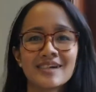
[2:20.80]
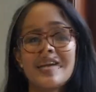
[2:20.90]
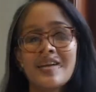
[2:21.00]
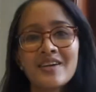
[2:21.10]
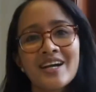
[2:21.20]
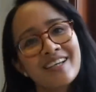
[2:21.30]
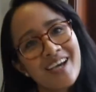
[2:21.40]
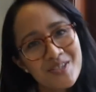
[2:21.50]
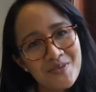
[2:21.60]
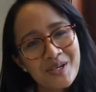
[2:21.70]
Alright
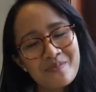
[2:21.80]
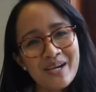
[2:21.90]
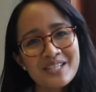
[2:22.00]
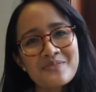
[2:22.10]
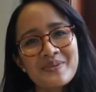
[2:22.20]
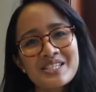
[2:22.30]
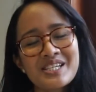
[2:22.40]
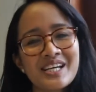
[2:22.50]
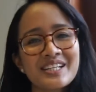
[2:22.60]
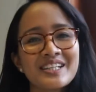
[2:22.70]
guys, welcome back to my
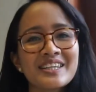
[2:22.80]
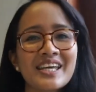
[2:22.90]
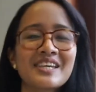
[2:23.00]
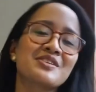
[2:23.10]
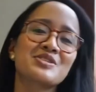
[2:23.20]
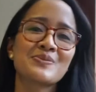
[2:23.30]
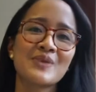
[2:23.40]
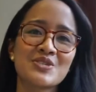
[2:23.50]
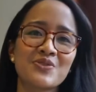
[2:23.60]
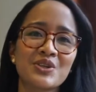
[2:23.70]
channel. Thank you so
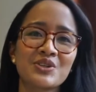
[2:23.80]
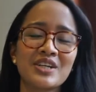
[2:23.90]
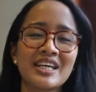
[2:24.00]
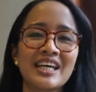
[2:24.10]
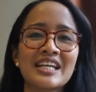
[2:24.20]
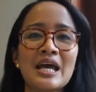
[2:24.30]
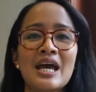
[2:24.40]
much for tuning in.